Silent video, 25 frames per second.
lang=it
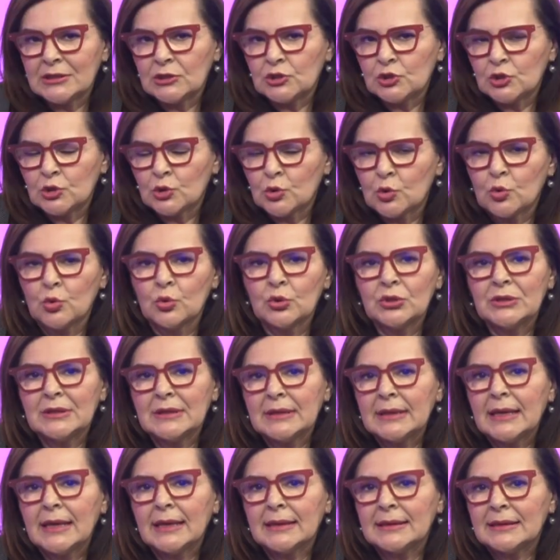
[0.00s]

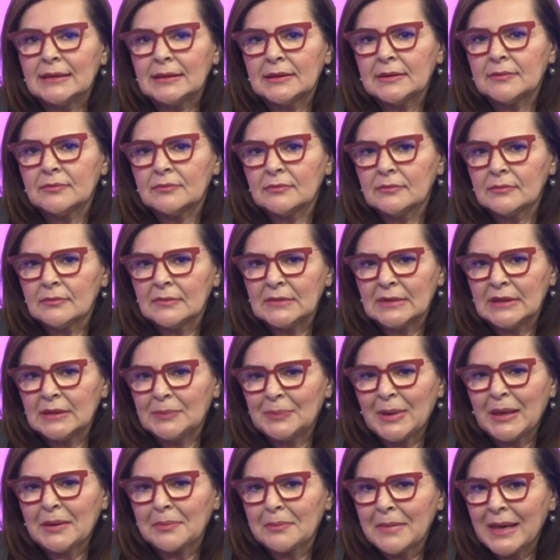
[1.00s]
circuiti e ti, ti
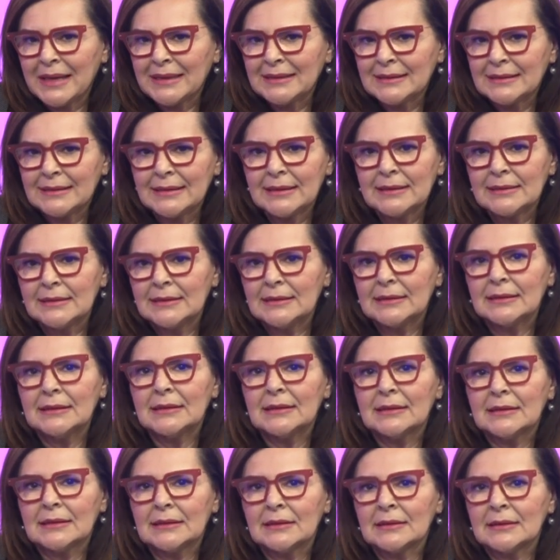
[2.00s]
permette di
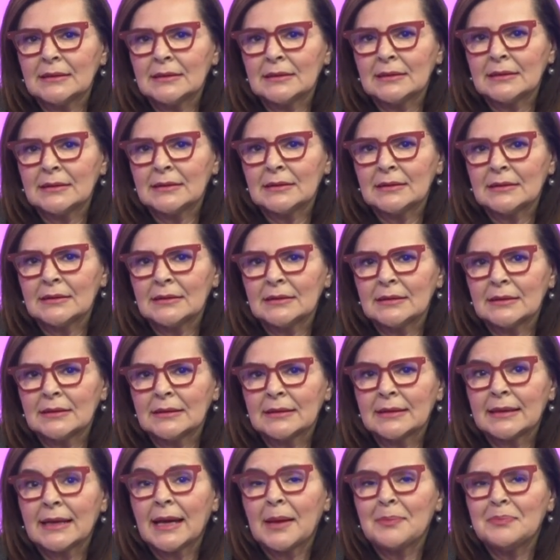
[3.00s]
eh,
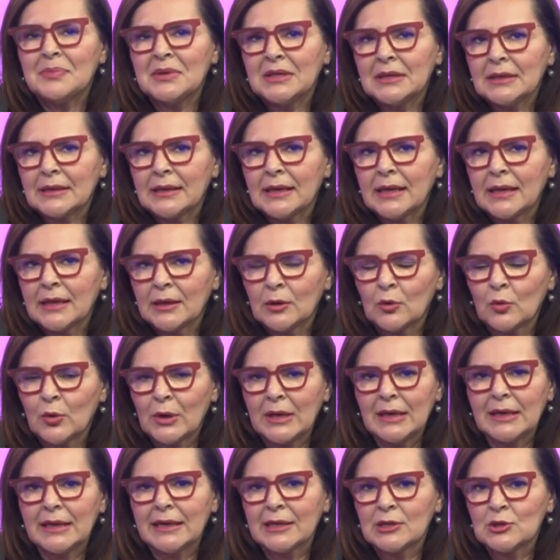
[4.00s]
capire
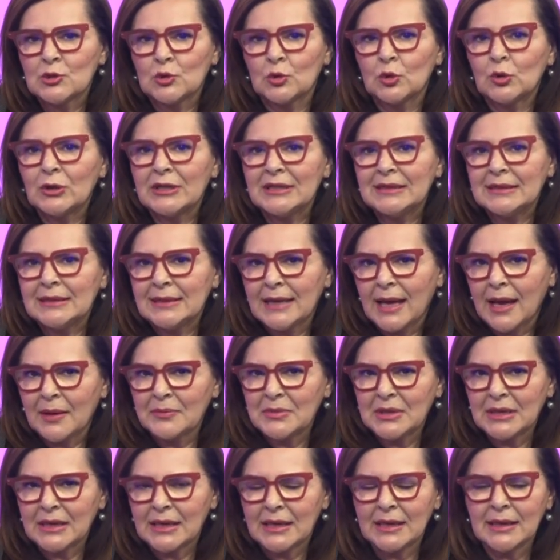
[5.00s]
quelle che sono le
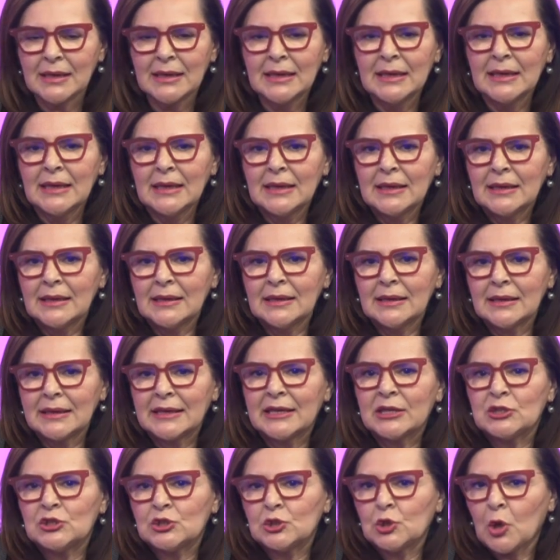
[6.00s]
dinamiche eh,
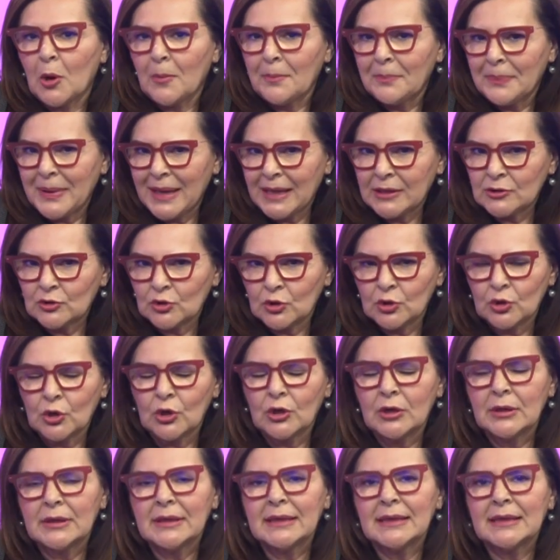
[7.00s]
che ci
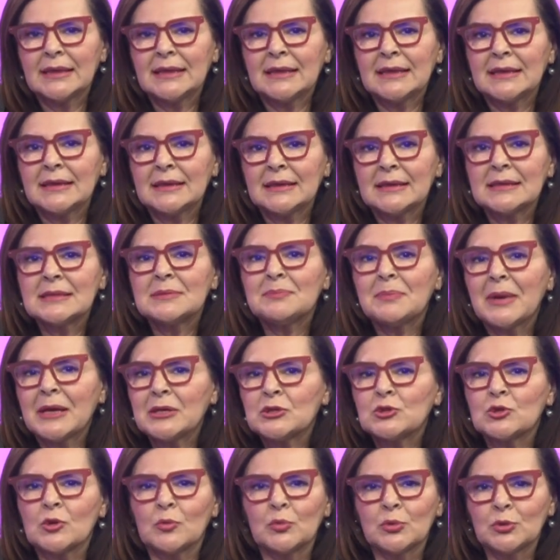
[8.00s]
competono. E
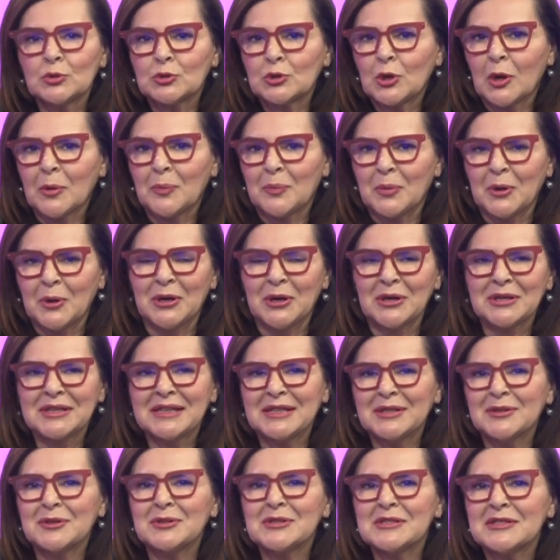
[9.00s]
spesso purtroppo
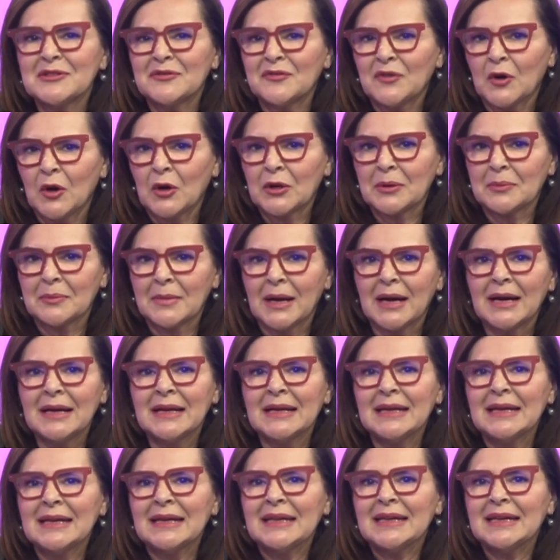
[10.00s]
chi non si forma
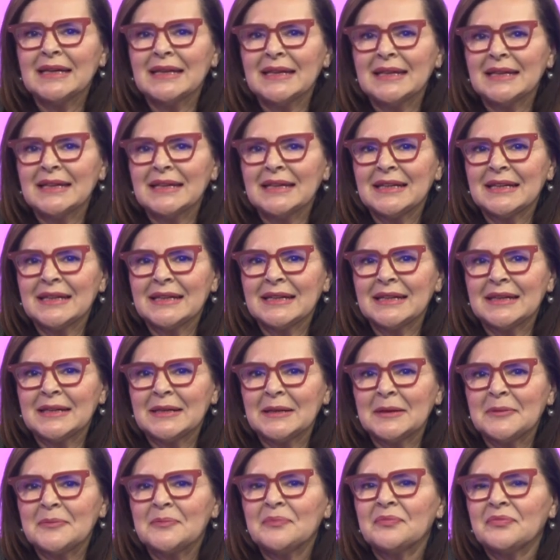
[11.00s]

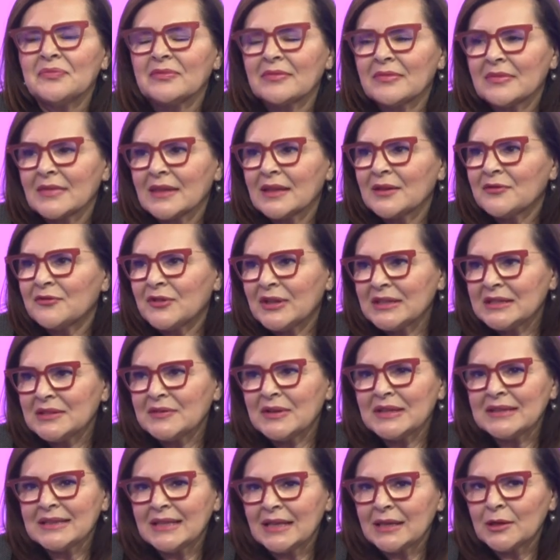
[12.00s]
eh, fa
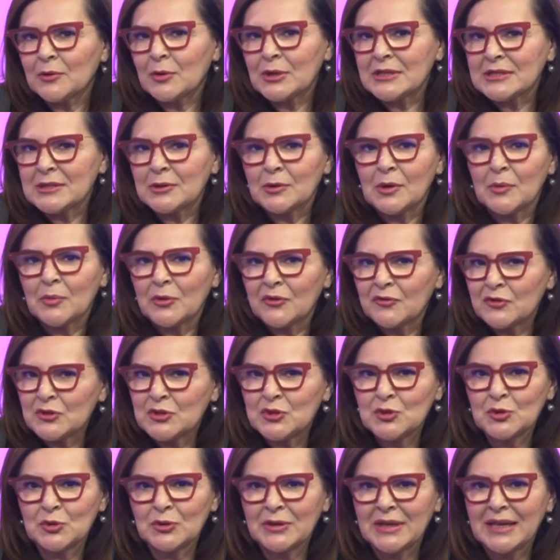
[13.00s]
diventare questa una
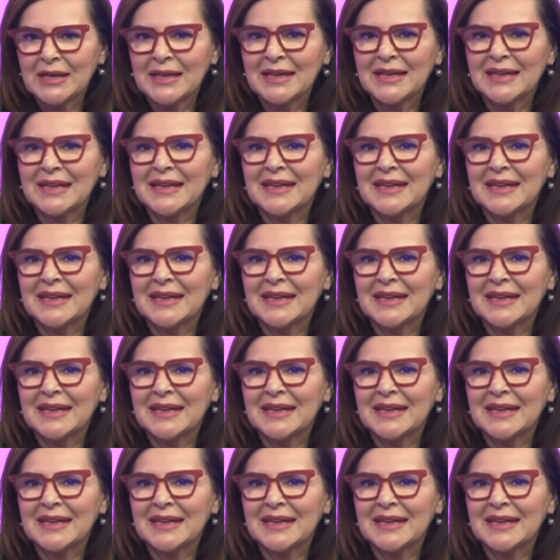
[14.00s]
professione